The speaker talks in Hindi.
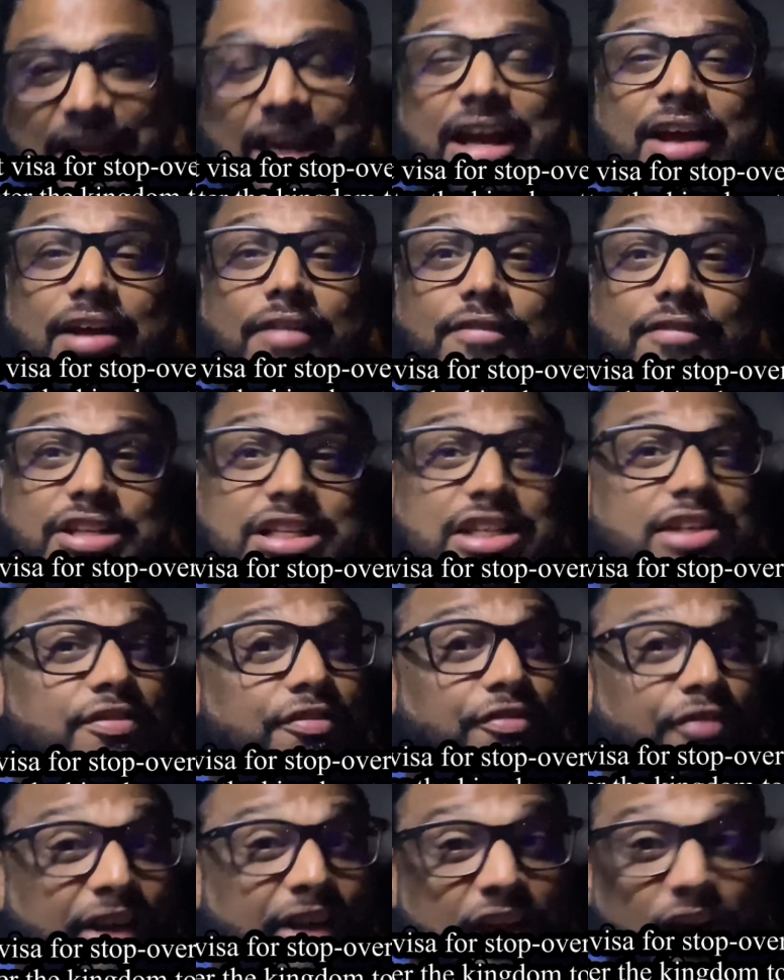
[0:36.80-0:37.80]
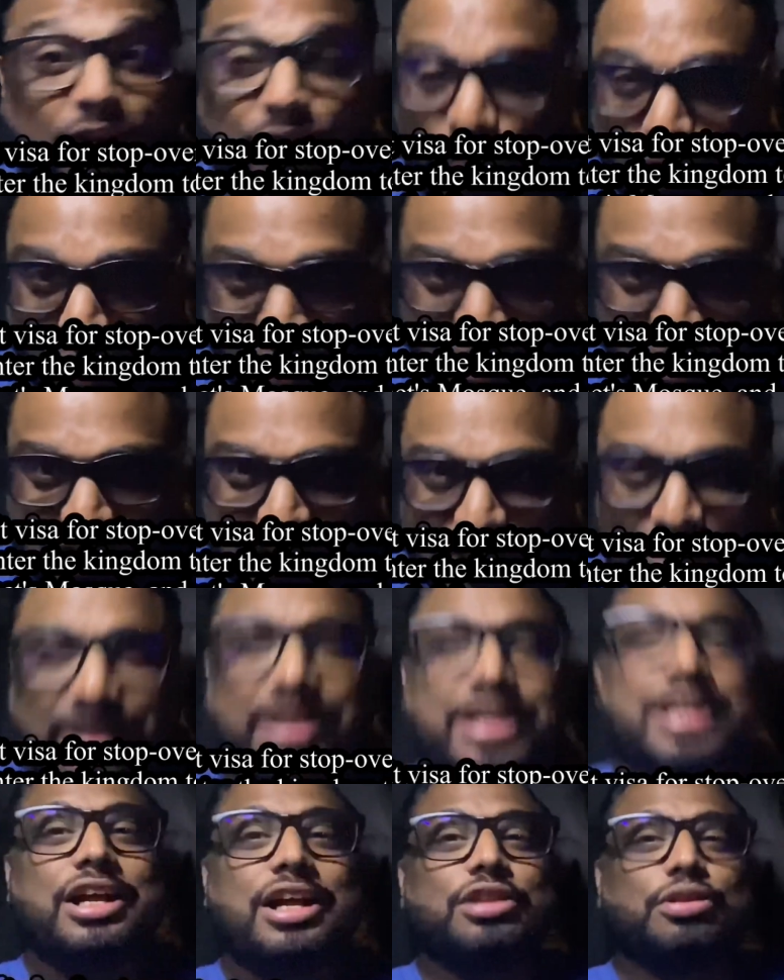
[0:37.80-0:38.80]
हैं विच इज फ्री ऑफ कॉस्ट
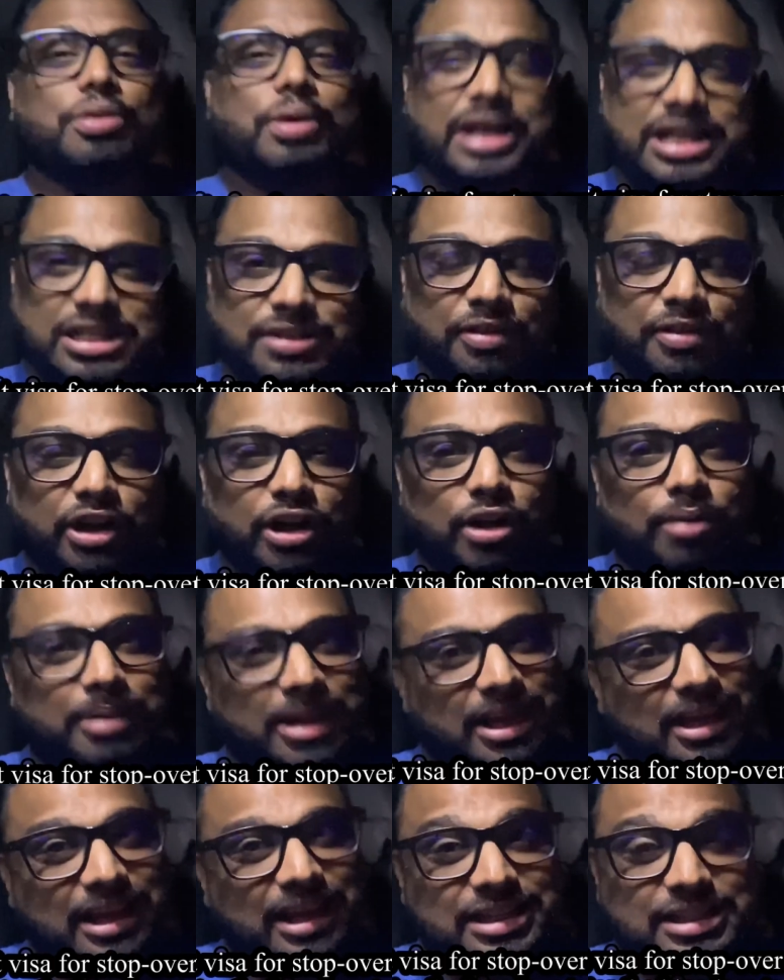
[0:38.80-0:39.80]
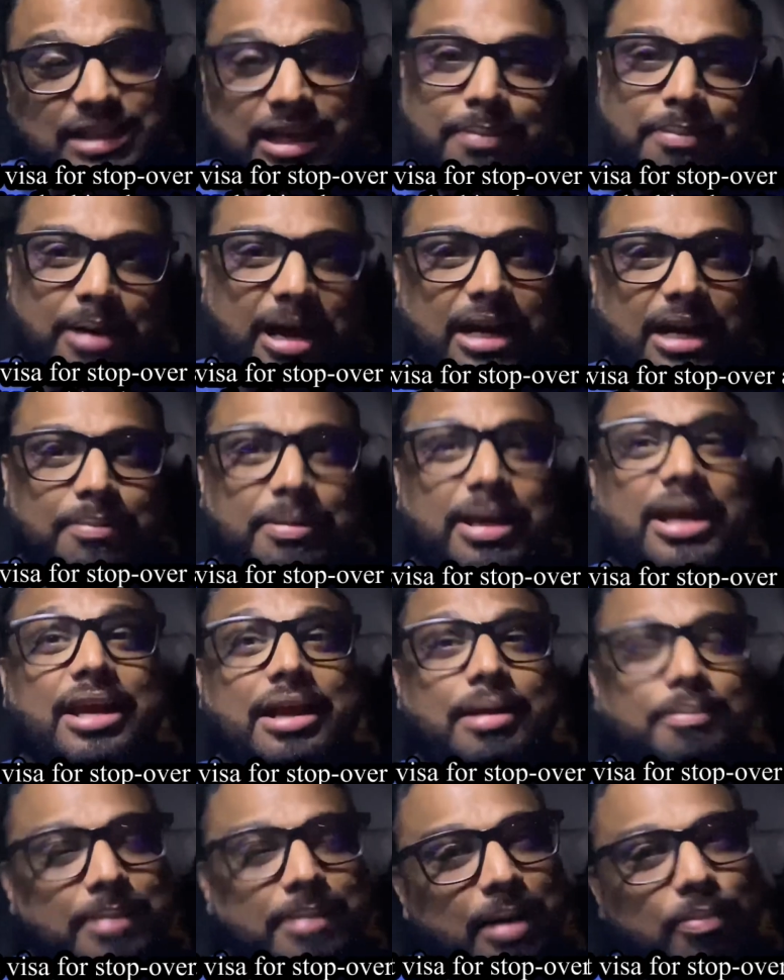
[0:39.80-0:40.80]
तो इस वीडियो में इसके बारे में
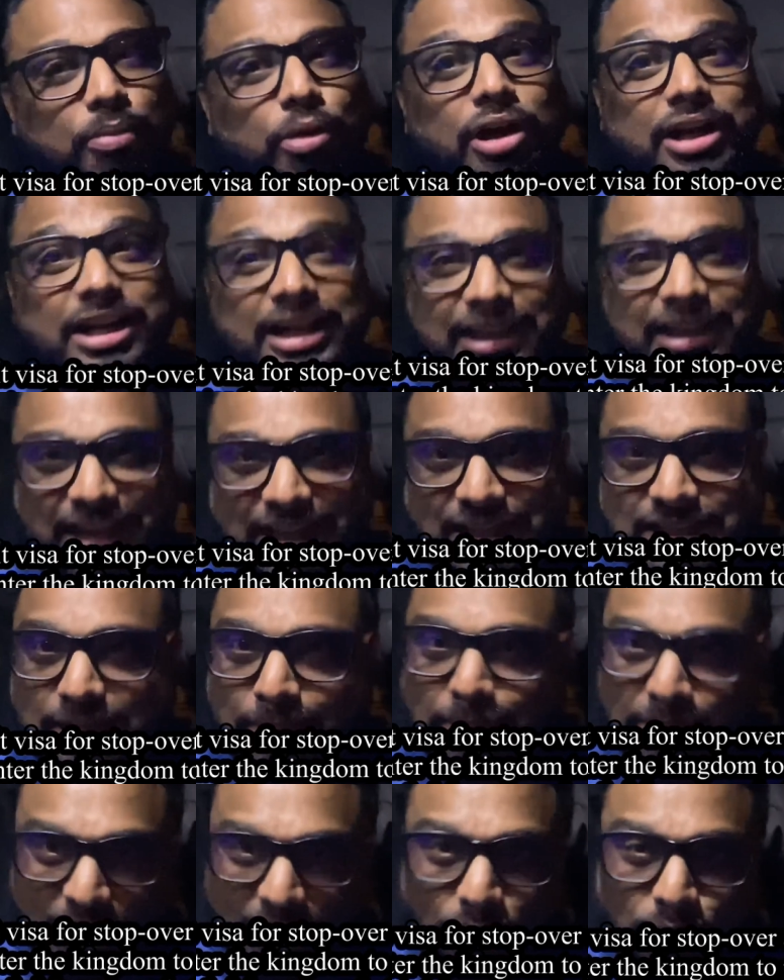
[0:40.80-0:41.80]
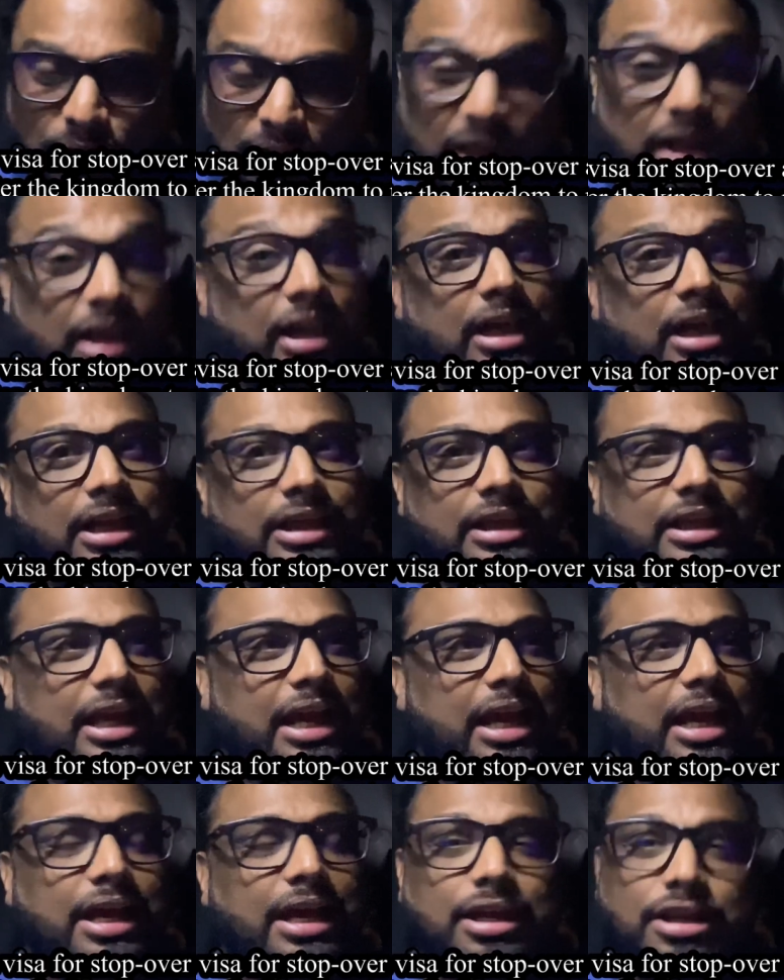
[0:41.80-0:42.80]
मैं आपको डिटेल से बताऊंगा
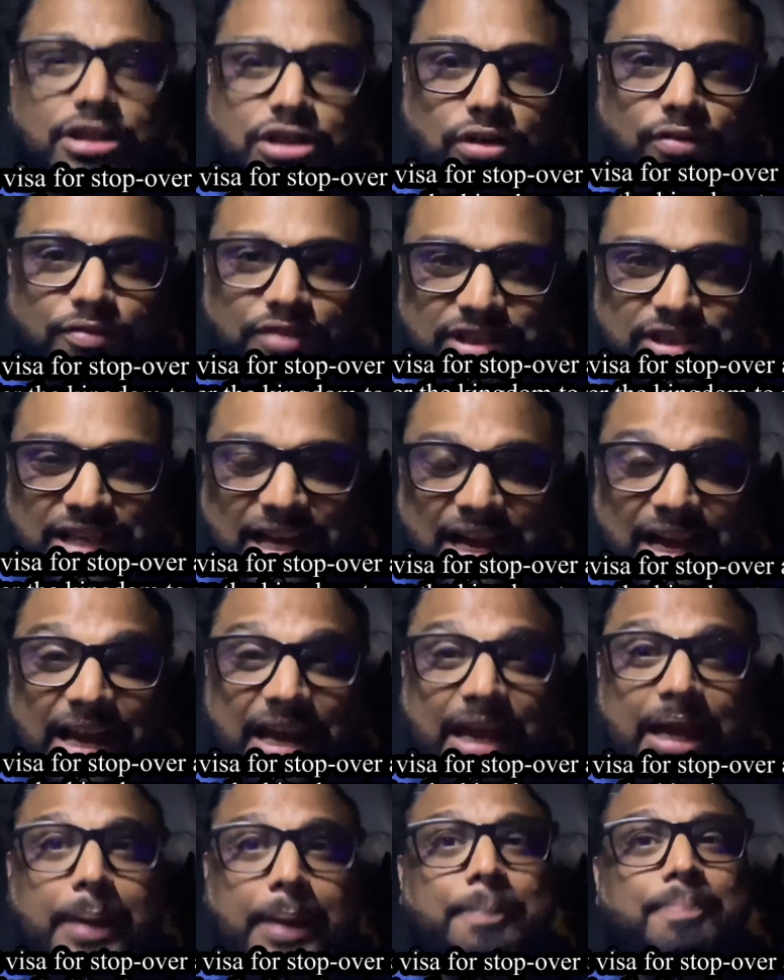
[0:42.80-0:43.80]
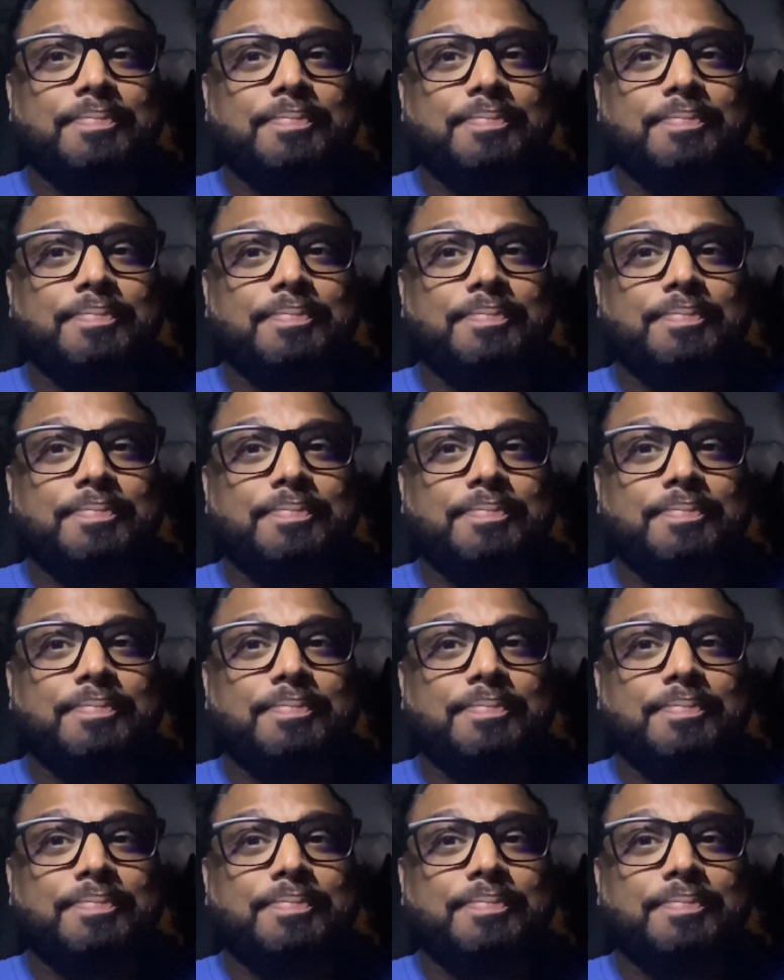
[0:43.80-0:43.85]
ये जो वीजा है